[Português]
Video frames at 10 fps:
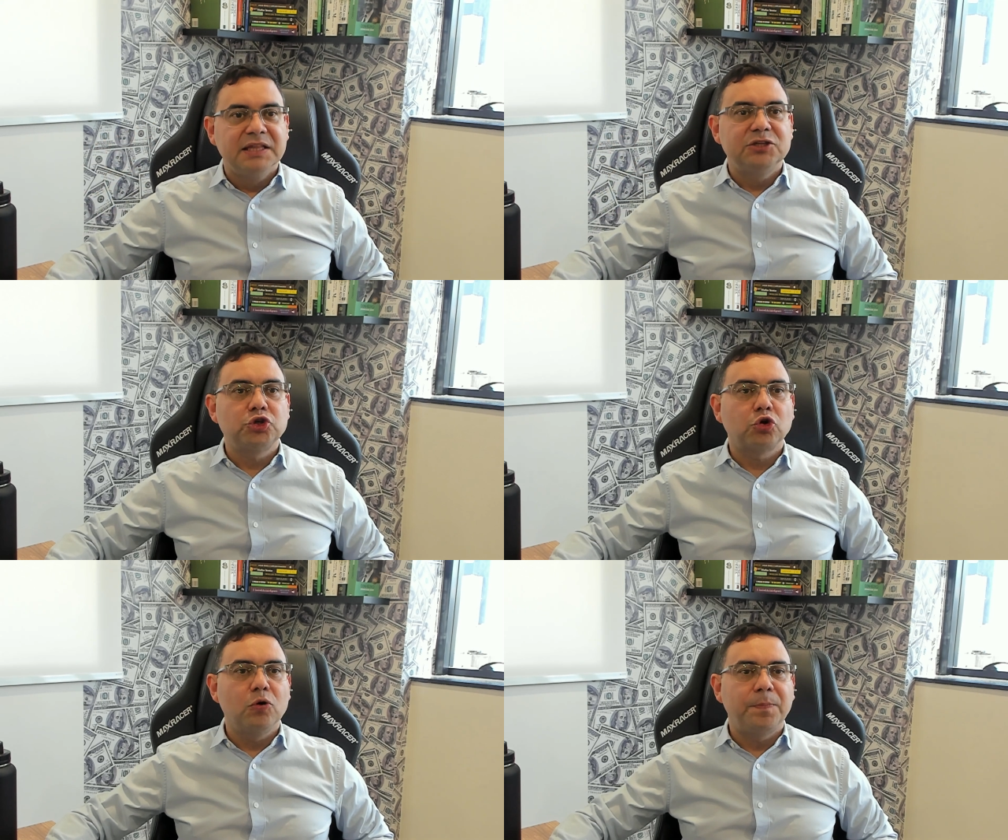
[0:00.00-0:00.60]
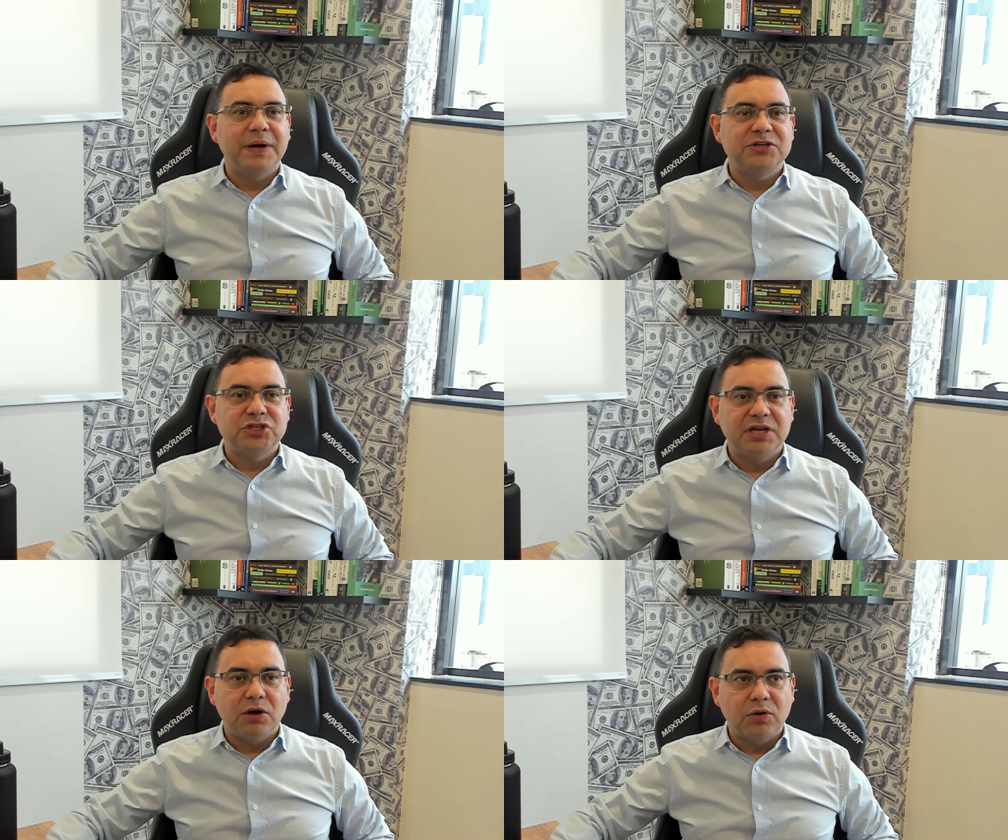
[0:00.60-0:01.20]
Deixa eu
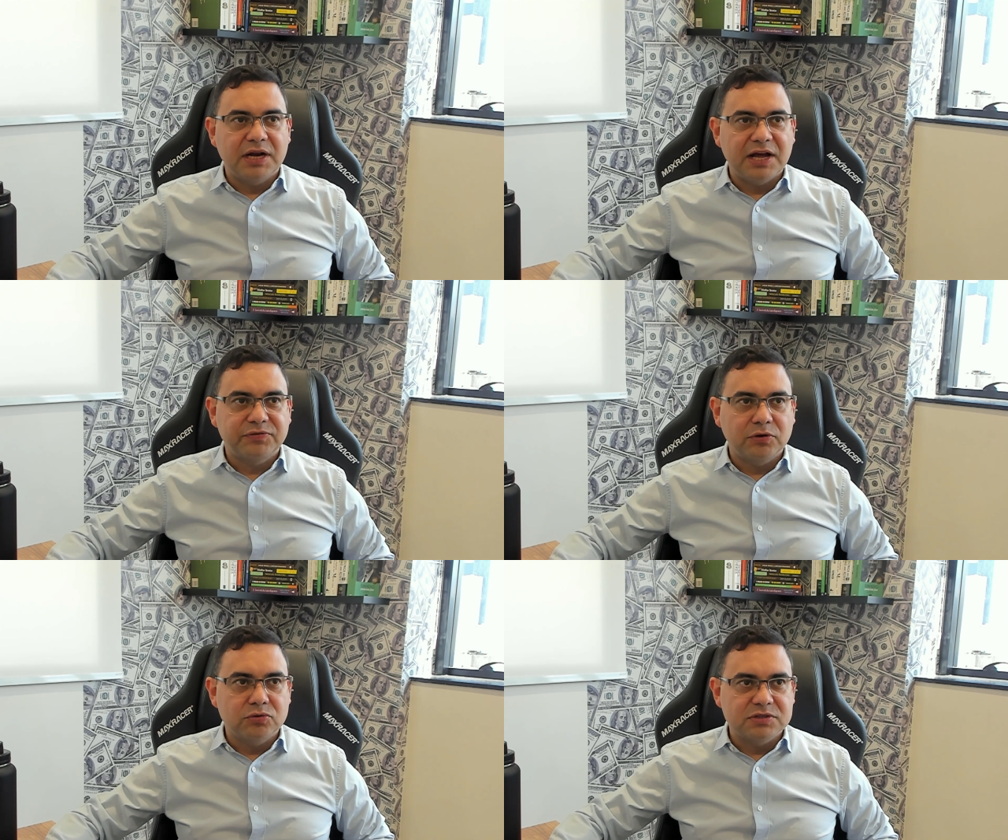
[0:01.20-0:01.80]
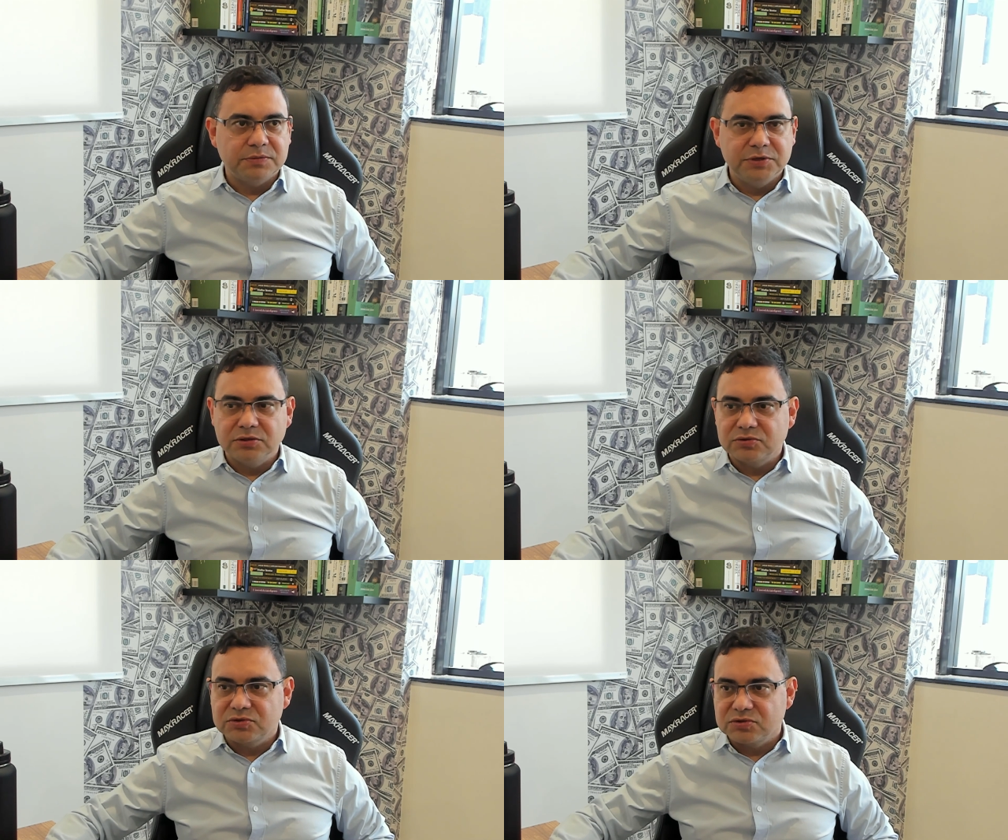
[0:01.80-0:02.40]
compartilhar o gráfico com os
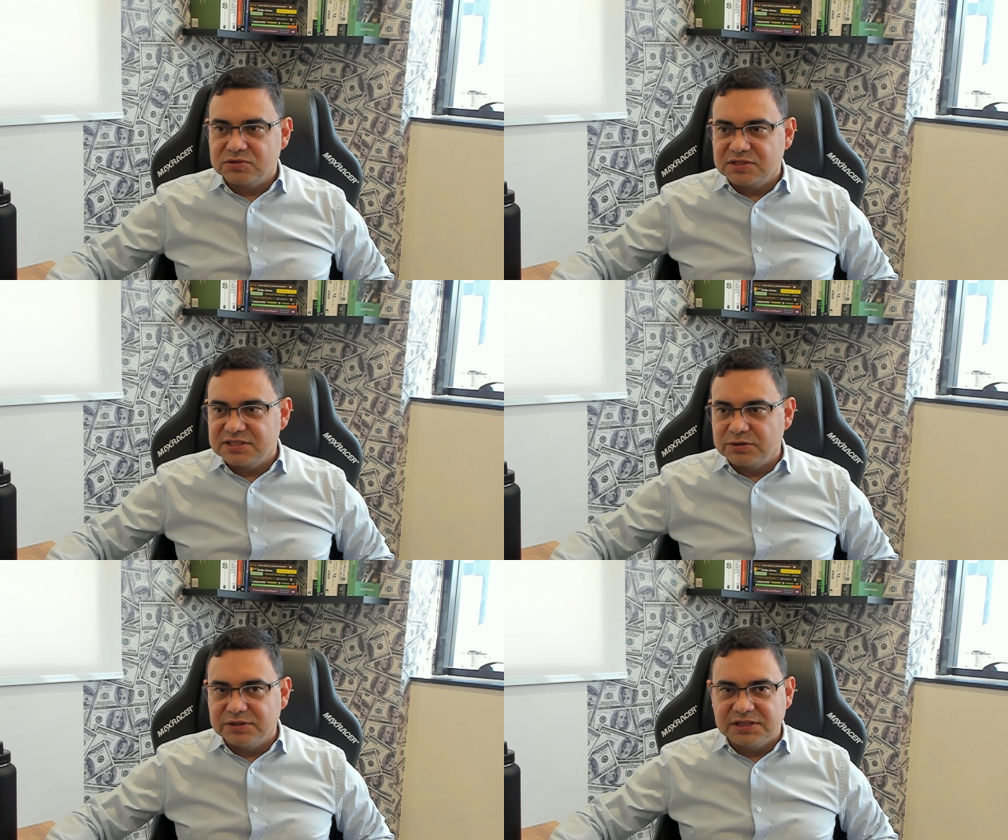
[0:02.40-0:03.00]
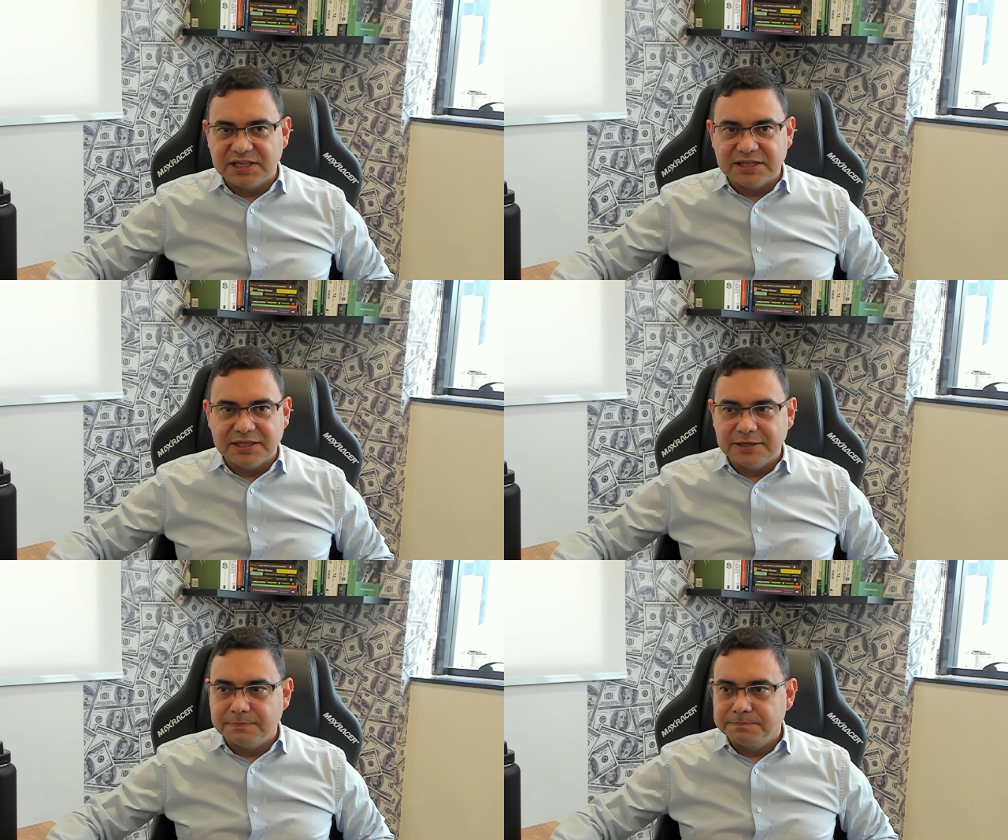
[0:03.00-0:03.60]
amigos, vocês vão
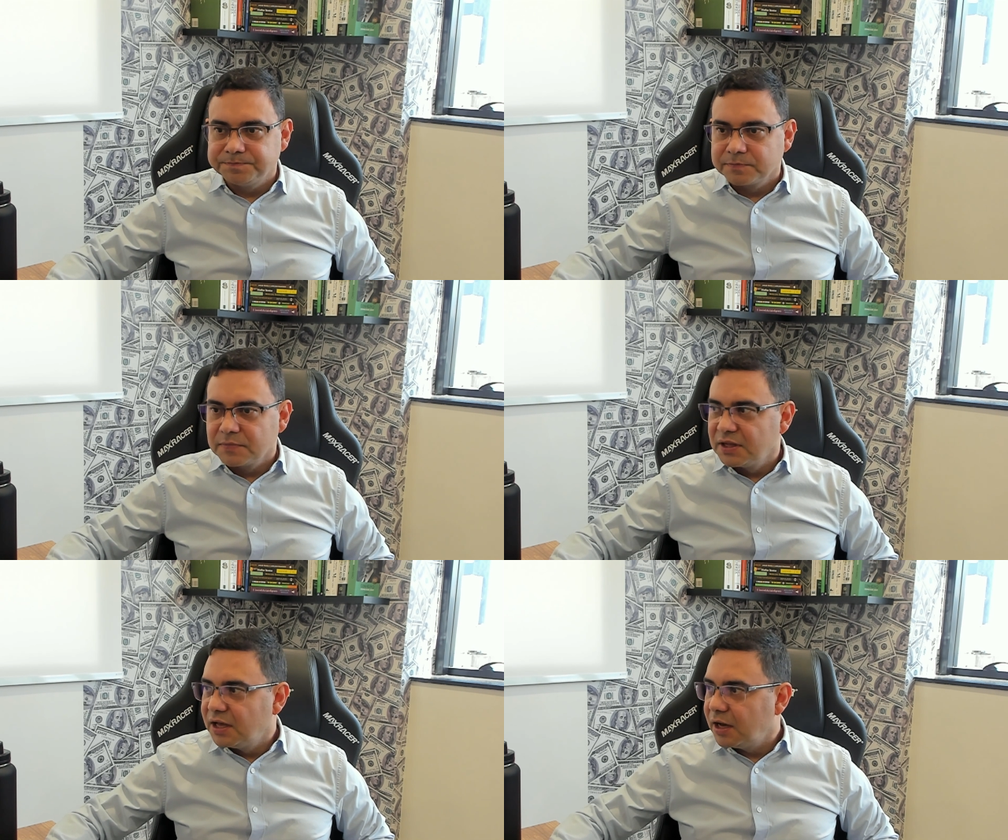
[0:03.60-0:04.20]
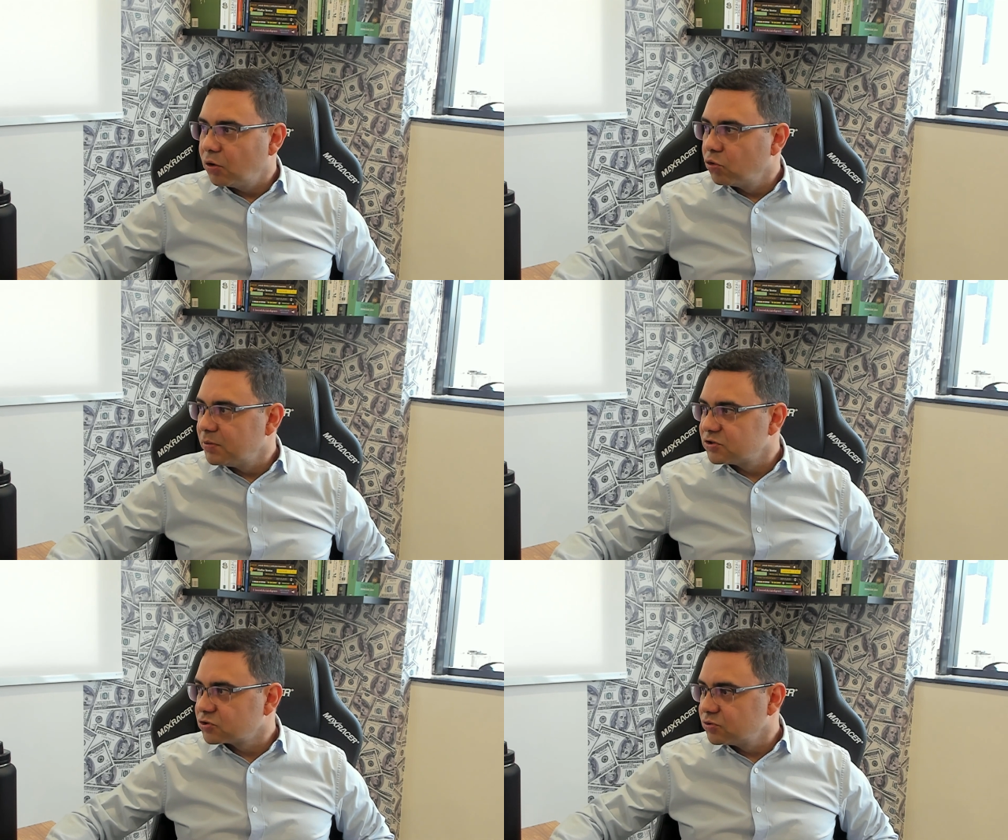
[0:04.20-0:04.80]
entender
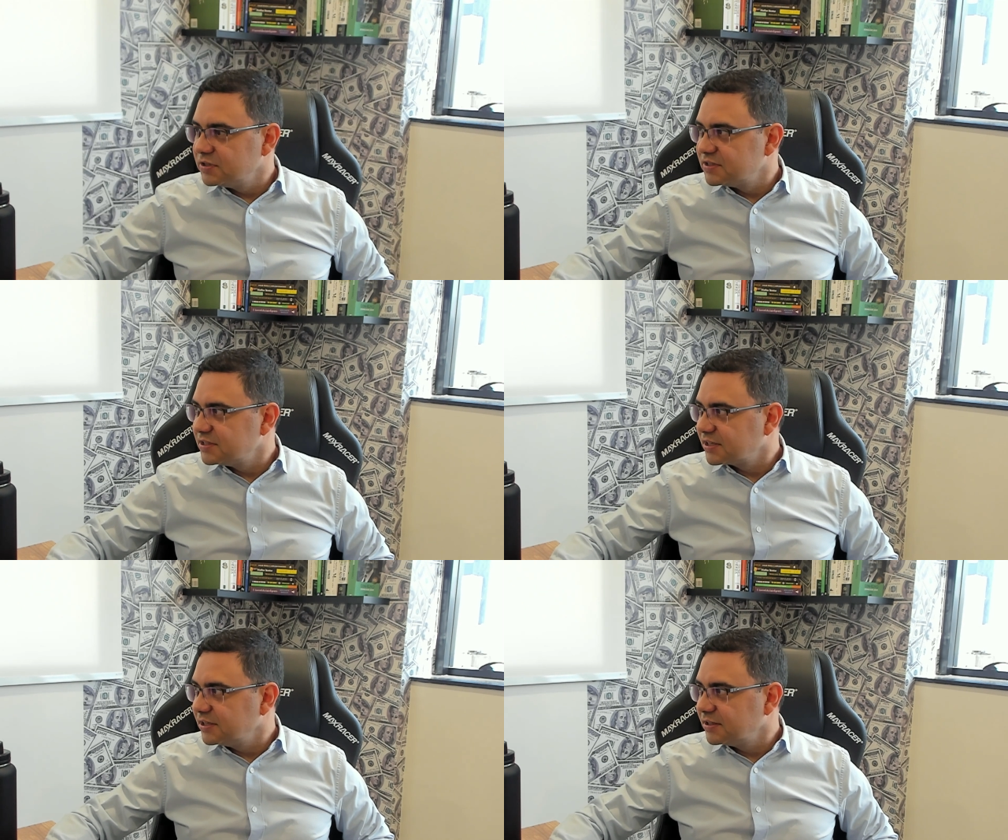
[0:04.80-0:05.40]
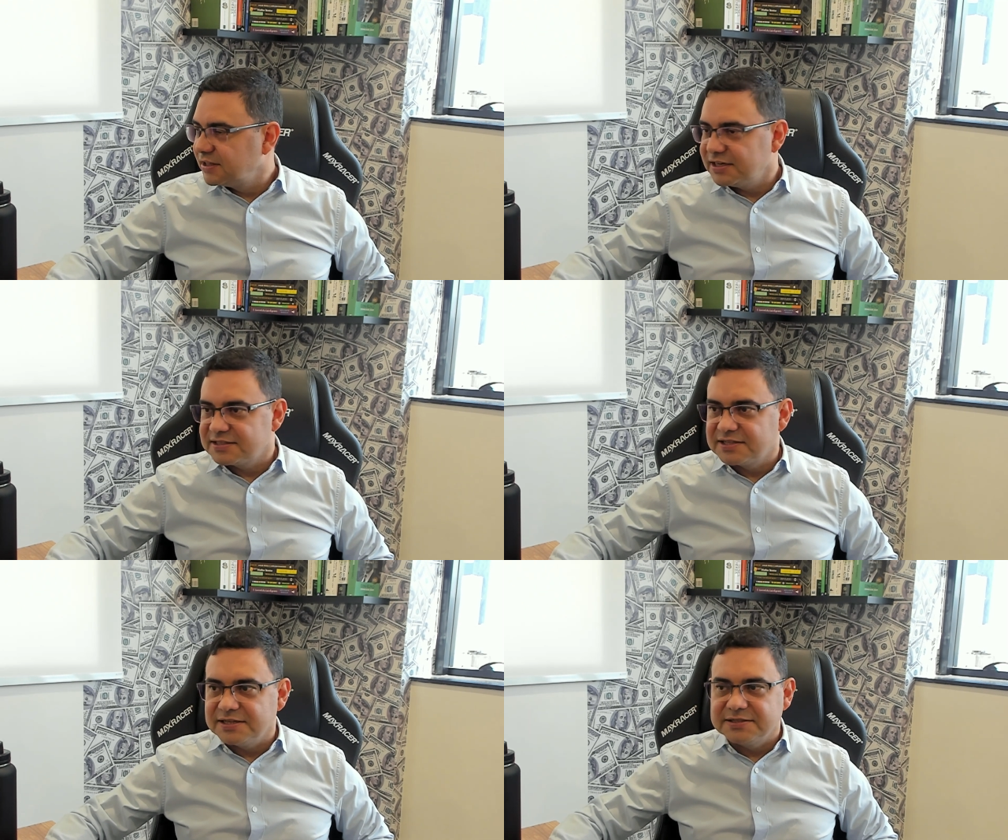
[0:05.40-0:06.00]
algumas coisas aqui
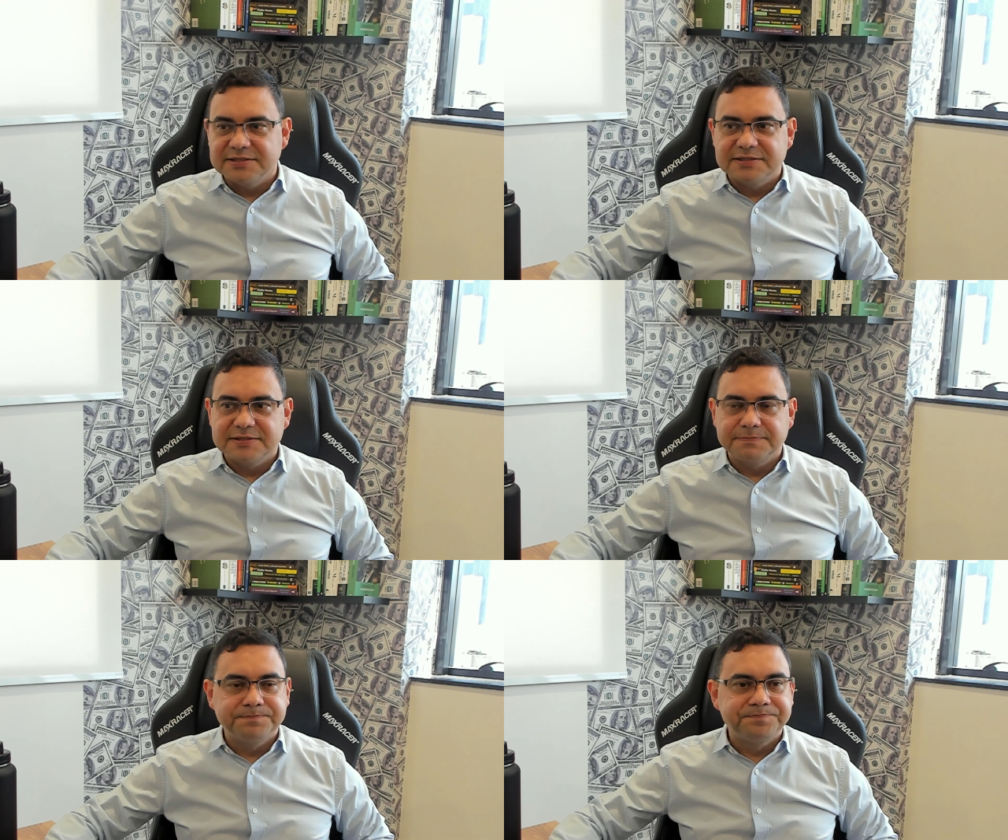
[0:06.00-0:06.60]
interessantes.